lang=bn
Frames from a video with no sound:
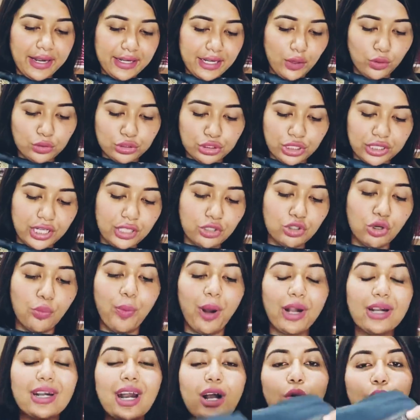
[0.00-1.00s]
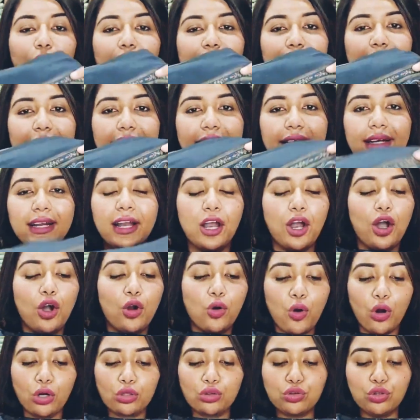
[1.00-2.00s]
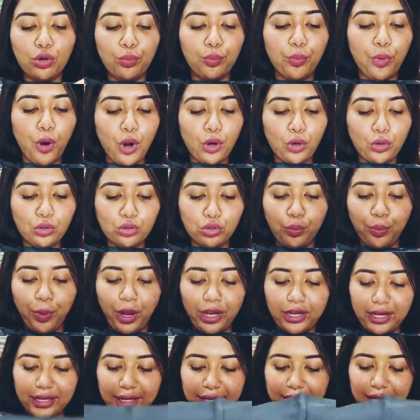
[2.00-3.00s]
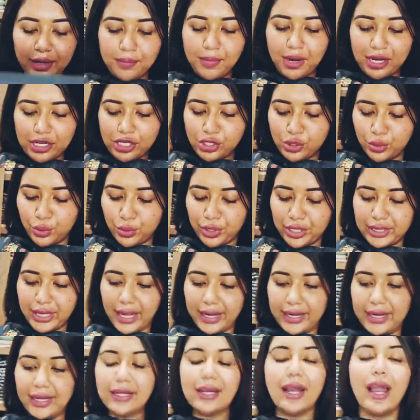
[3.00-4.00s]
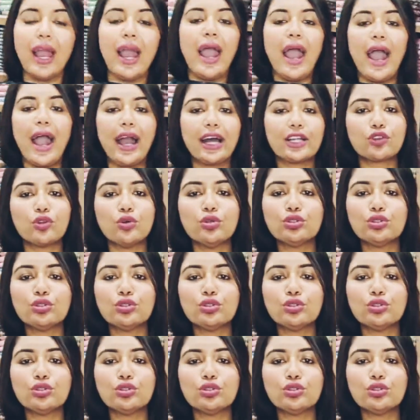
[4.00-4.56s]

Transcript: এটা হচ্ছে এটার দোপাট্টাগুলো দেখেন কত বড় দোপাট্টা দেখেন মাইশোরি দেখেন এত